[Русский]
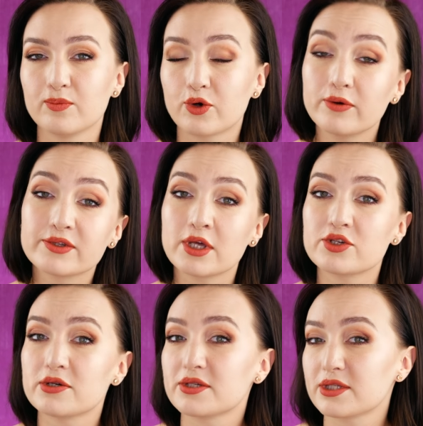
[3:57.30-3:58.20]
Брови
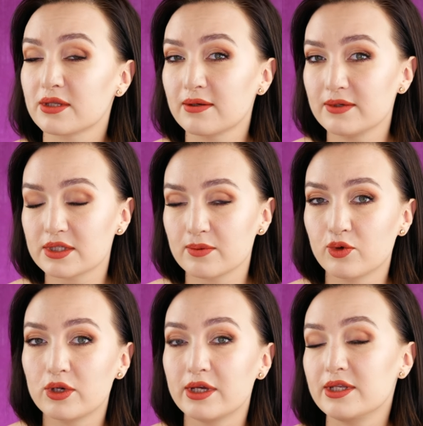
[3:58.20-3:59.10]
начали становиться
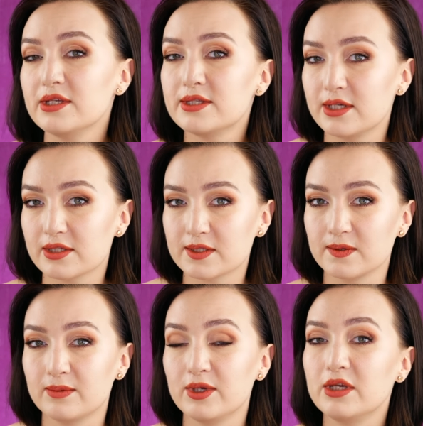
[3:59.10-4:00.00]
более
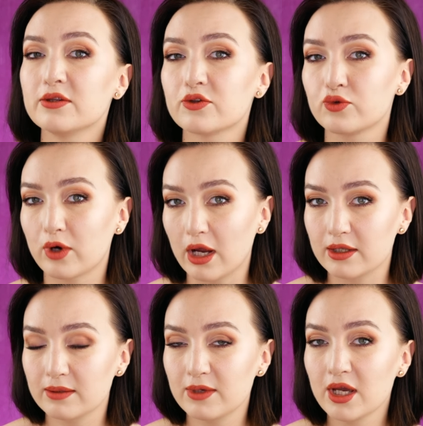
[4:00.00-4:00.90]
естественными и
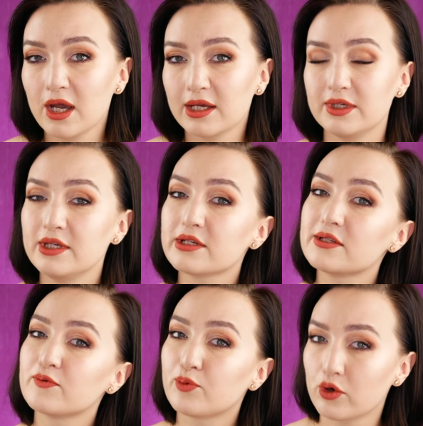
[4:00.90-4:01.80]
натуральными. И
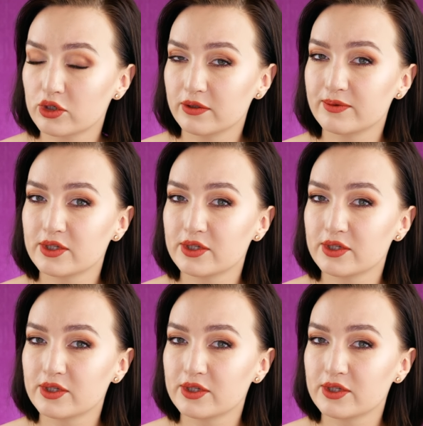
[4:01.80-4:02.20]
если в прошлом